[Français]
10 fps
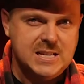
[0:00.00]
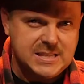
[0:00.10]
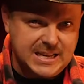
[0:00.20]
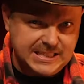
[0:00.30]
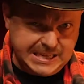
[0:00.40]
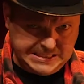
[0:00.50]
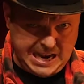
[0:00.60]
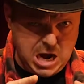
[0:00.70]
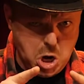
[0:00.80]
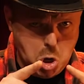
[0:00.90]
Ça
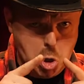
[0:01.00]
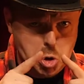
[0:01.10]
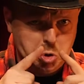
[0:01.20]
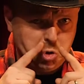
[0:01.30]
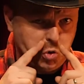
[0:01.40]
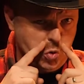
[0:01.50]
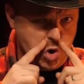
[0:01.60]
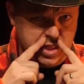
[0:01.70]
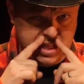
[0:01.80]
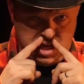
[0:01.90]
s'installe sous
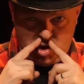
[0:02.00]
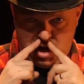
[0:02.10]
le nez de